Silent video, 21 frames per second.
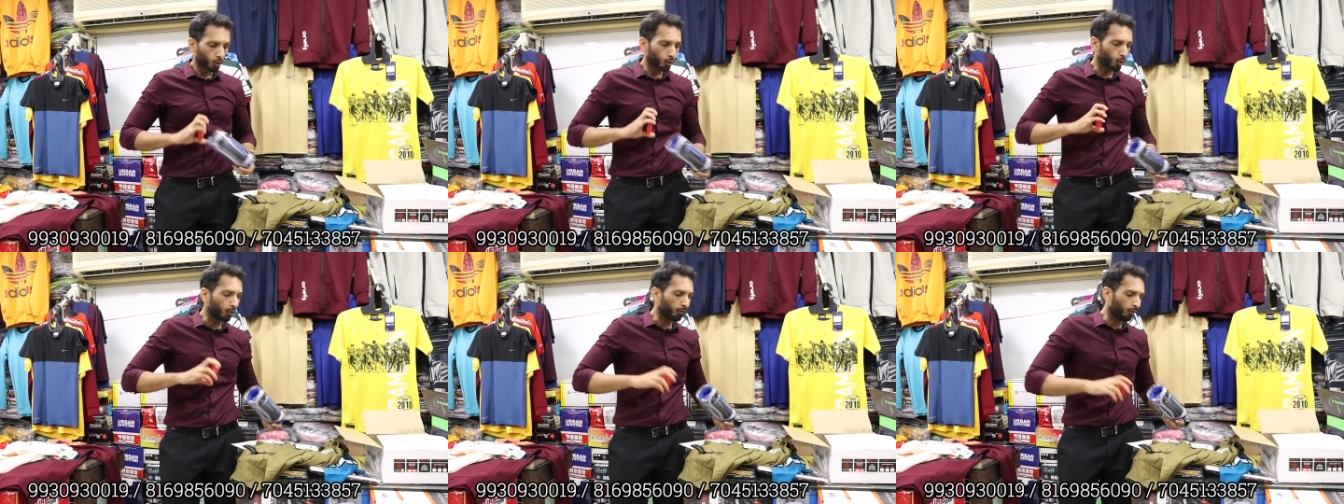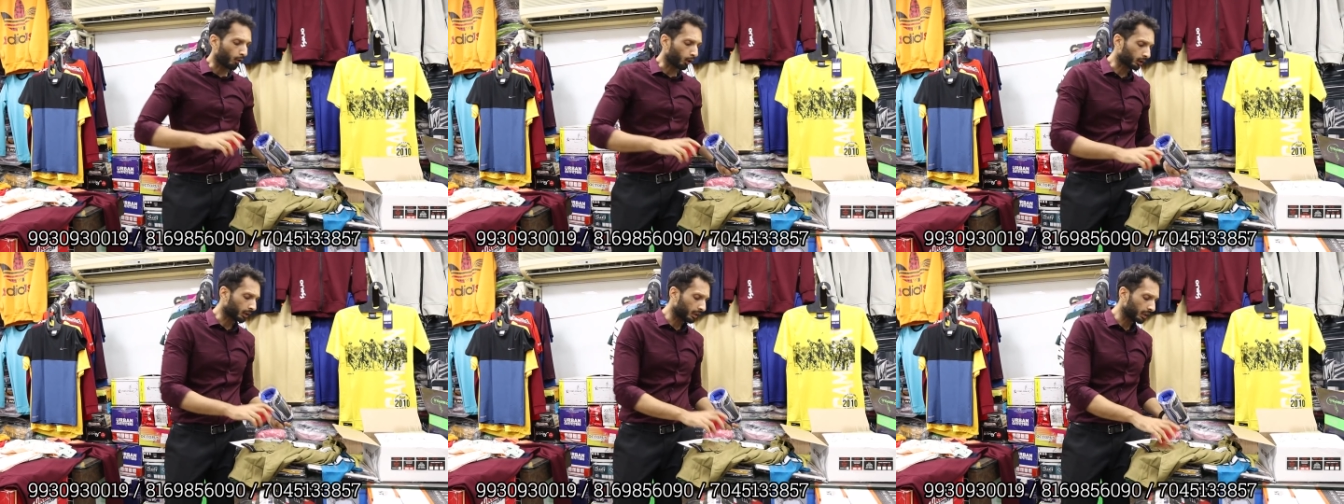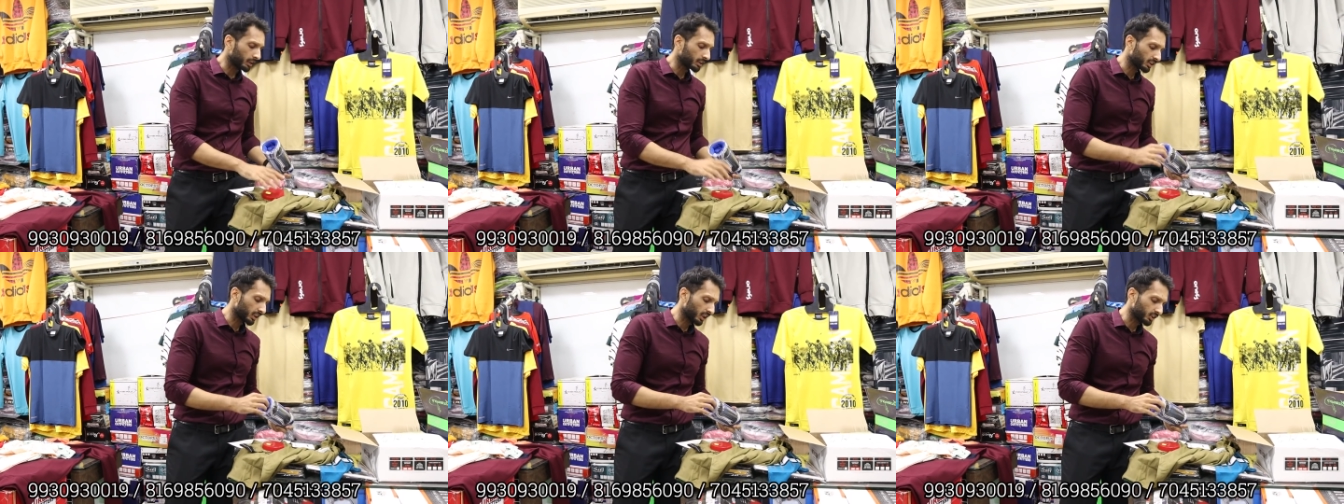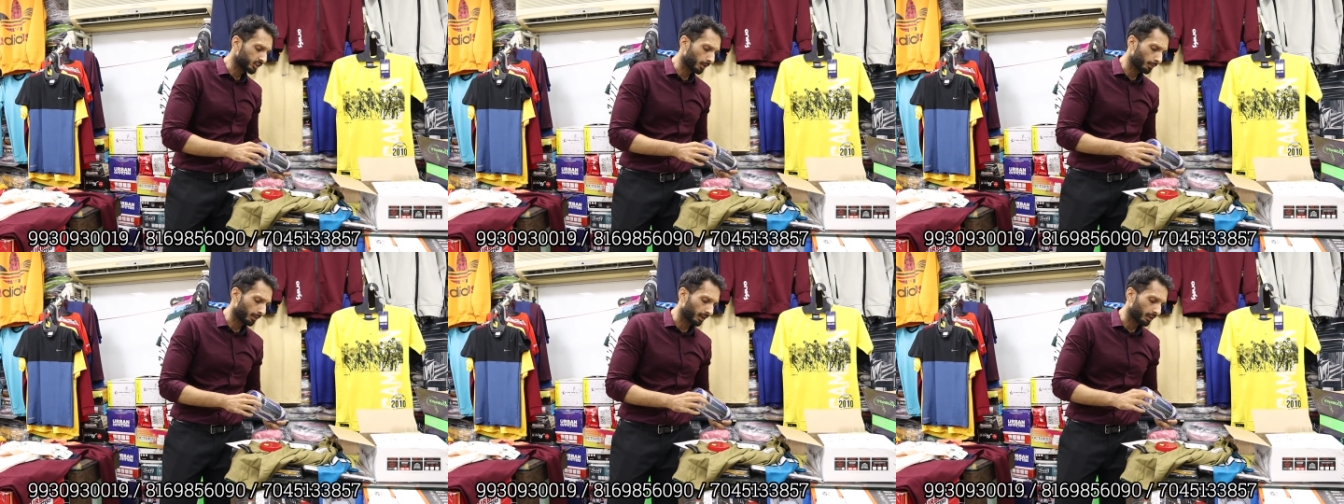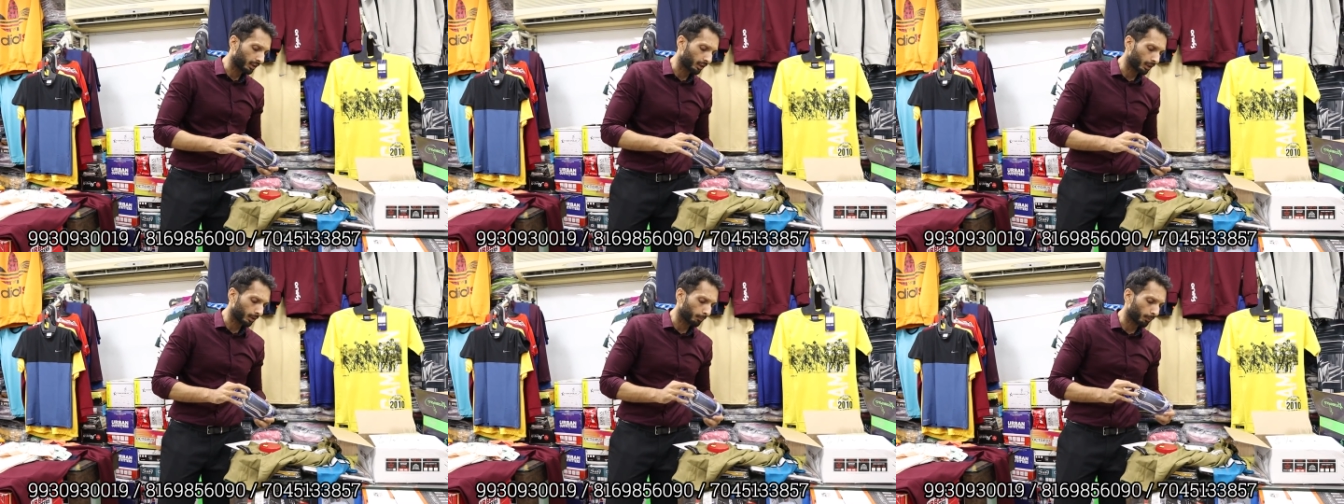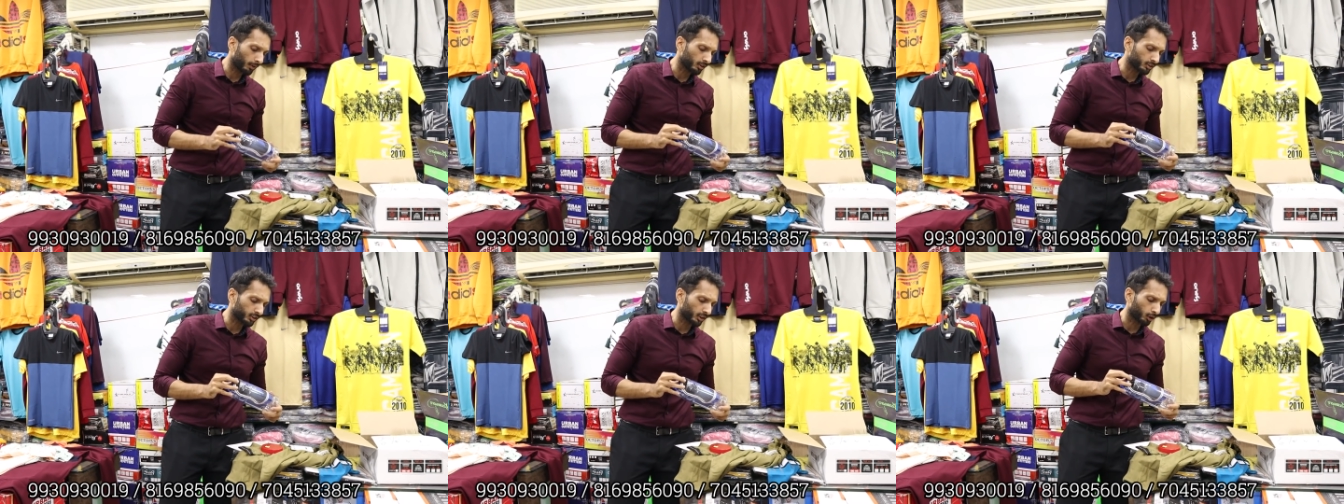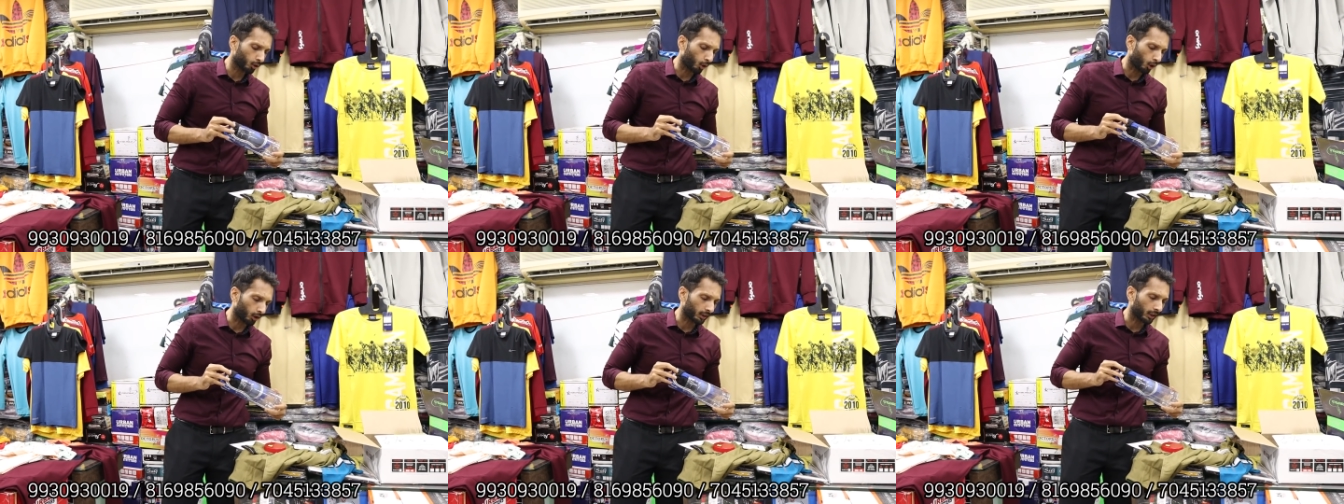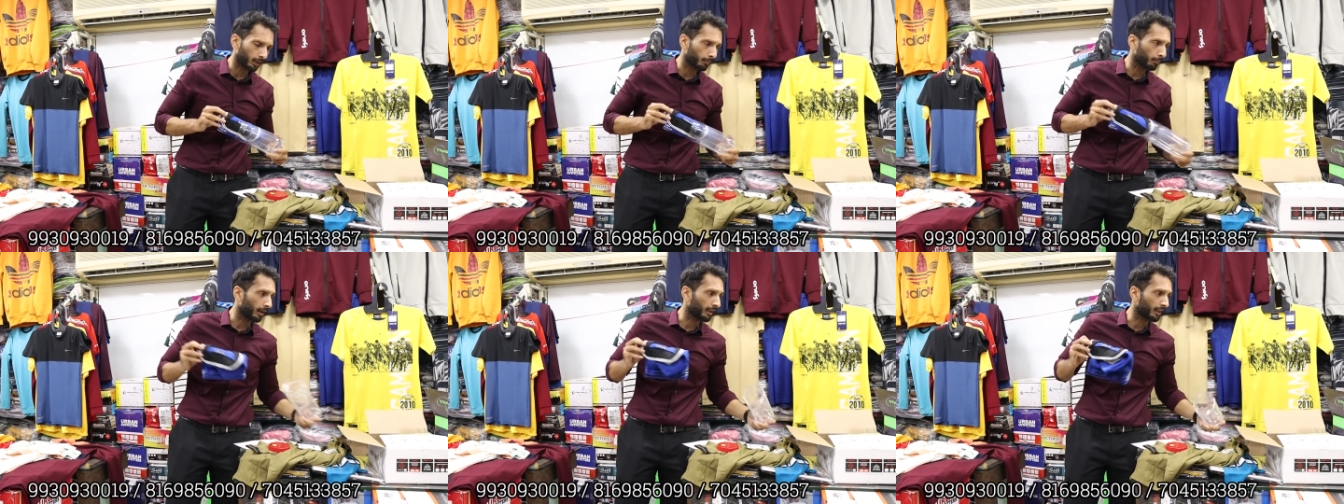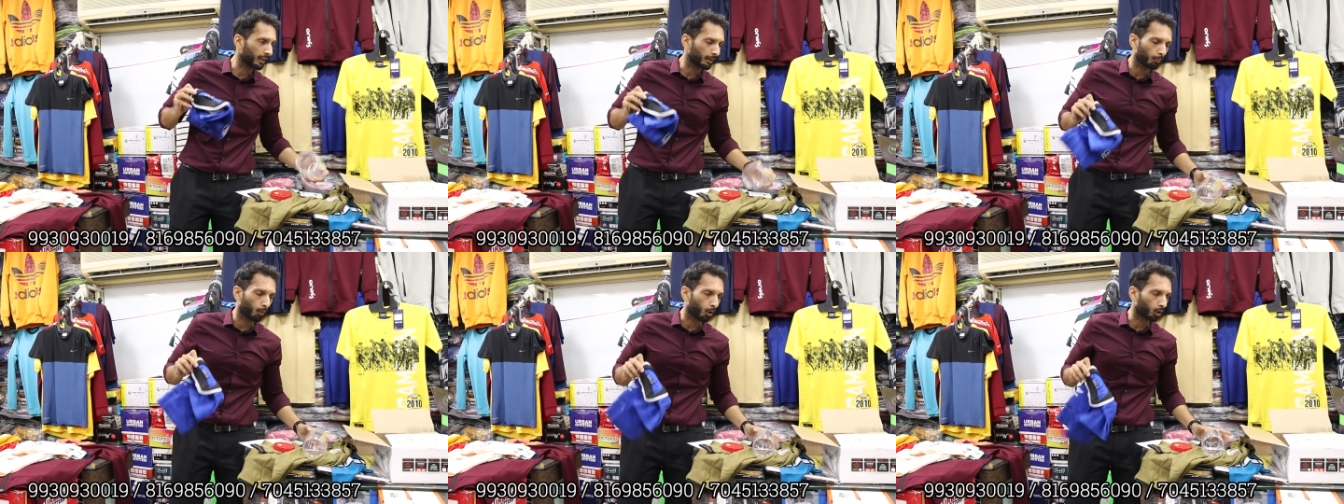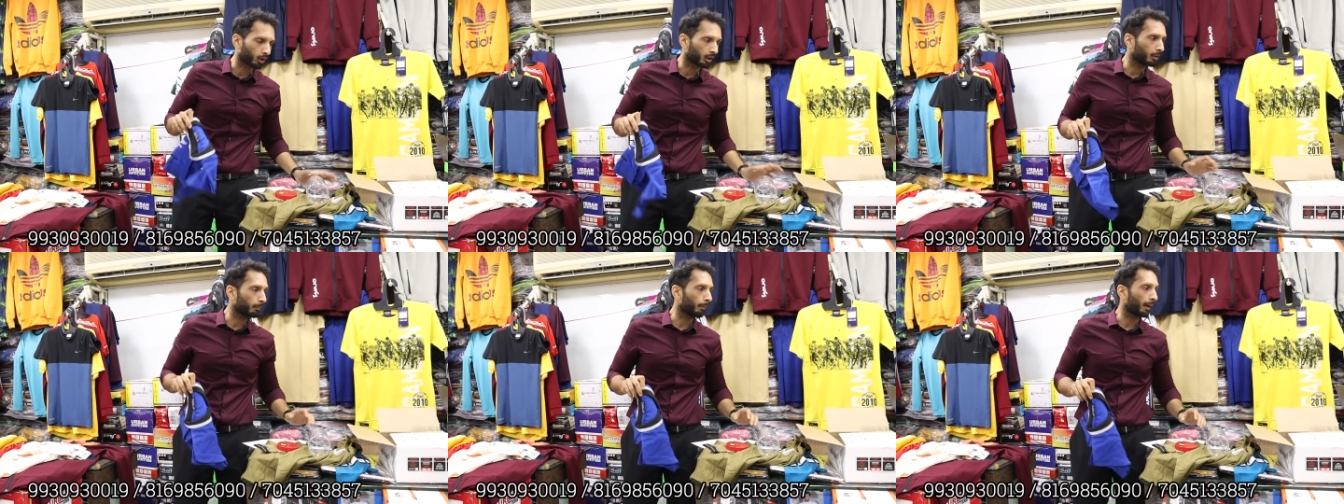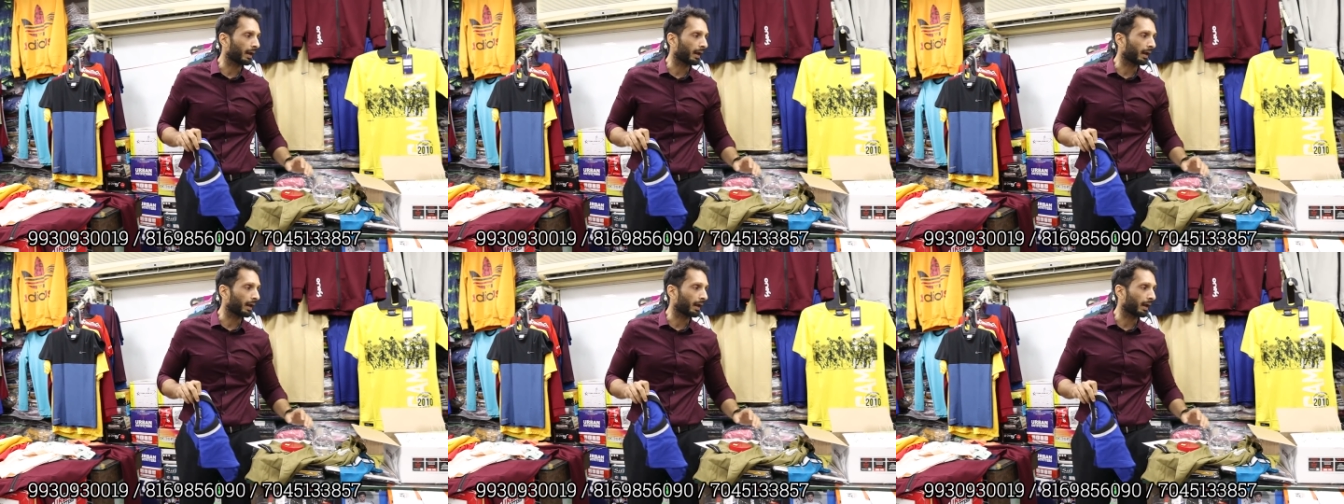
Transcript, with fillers: 240 जीएसएम हंड्रेड परसेंट कॉटन मैटी बॉटल